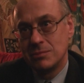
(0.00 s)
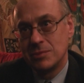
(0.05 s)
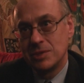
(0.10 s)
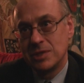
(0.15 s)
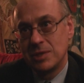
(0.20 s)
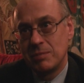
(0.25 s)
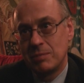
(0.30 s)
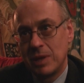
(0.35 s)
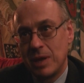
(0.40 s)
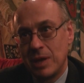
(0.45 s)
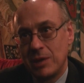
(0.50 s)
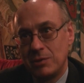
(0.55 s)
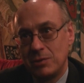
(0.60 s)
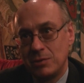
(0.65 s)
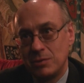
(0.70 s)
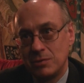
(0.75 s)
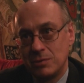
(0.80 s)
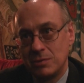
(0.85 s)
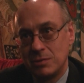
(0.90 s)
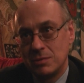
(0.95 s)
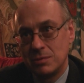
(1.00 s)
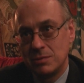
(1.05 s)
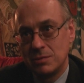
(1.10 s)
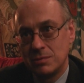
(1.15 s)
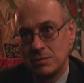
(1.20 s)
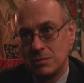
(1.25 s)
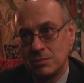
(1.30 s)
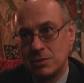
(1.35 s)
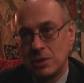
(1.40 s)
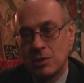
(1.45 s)
zebraniu
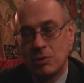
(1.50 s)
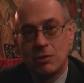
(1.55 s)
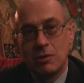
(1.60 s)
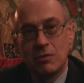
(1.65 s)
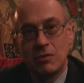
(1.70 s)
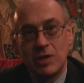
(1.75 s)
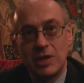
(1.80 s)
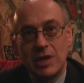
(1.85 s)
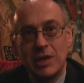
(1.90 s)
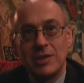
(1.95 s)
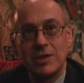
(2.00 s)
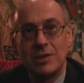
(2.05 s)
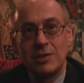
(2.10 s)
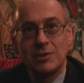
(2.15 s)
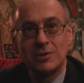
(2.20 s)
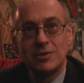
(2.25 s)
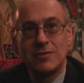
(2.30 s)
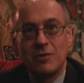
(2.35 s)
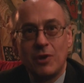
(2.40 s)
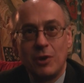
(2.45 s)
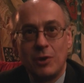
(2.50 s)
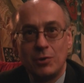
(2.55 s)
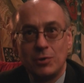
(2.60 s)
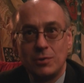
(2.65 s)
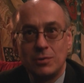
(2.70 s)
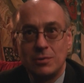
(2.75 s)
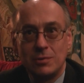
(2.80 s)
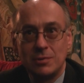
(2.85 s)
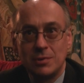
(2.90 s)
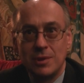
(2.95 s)
Narodowej Rady
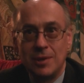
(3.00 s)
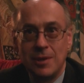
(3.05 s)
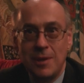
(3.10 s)
Rozwoju.